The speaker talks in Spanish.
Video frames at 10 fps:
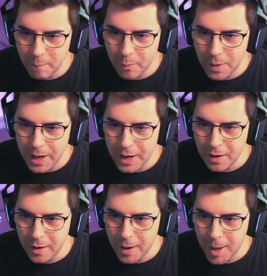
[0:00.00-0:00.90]

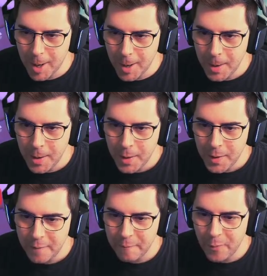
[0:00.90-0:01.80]
bueno.
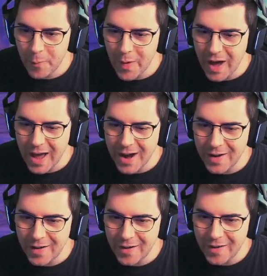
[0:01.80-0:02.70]

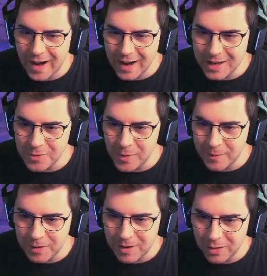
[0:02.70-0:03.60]
Bueno, aquí
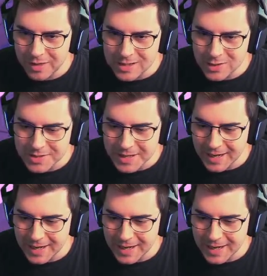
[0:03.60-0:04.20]
jugando al baloncesto sin